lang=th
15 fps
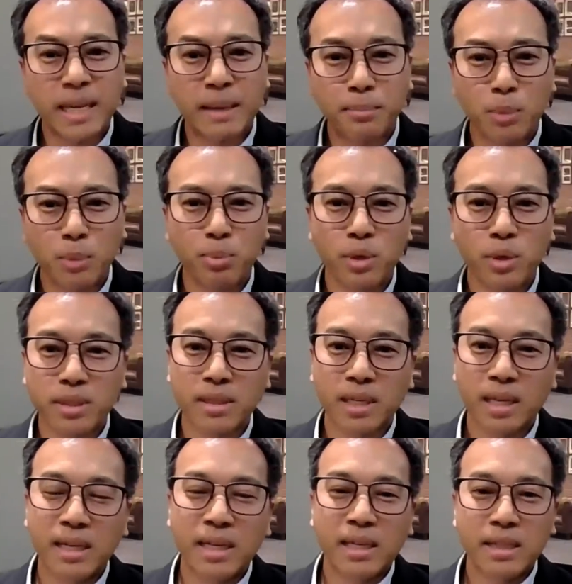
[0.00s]
นะครับพวกพวก
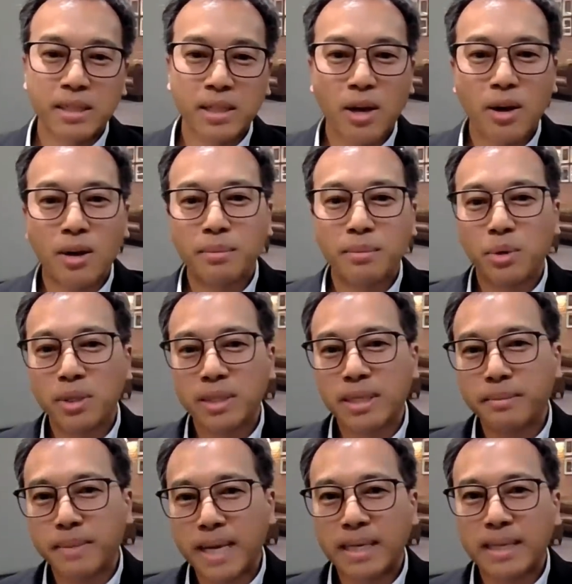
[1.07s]
ทองพวก
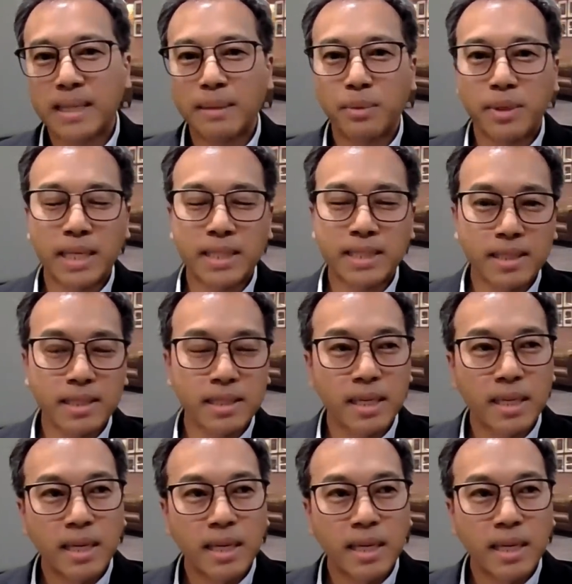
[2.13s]
น้ำมันอะไรพวกนี้ซึ่ง